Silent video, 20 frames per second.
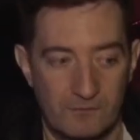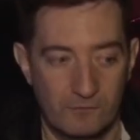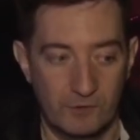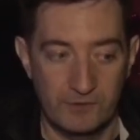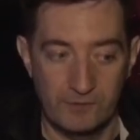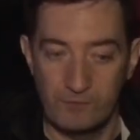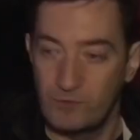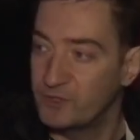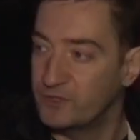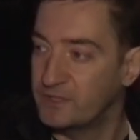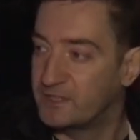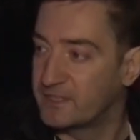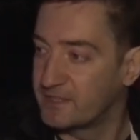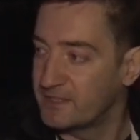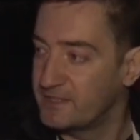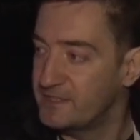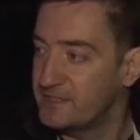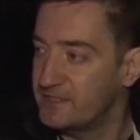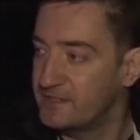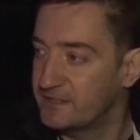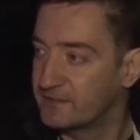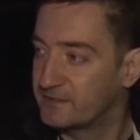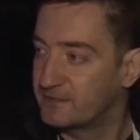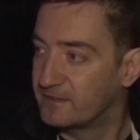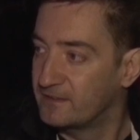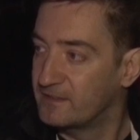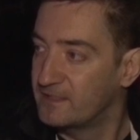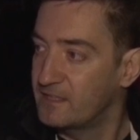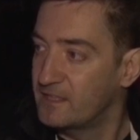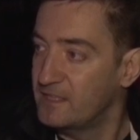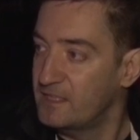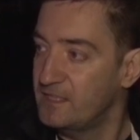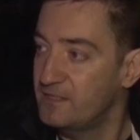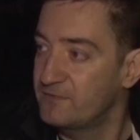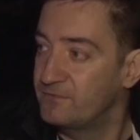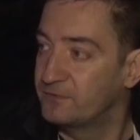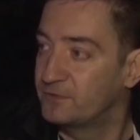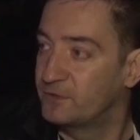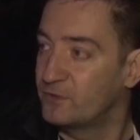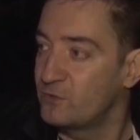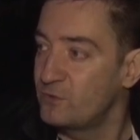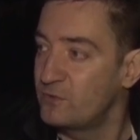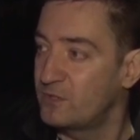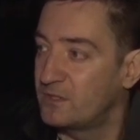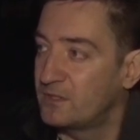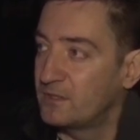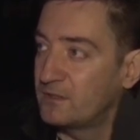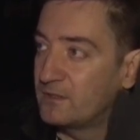Вот его на экране нет. И вдруг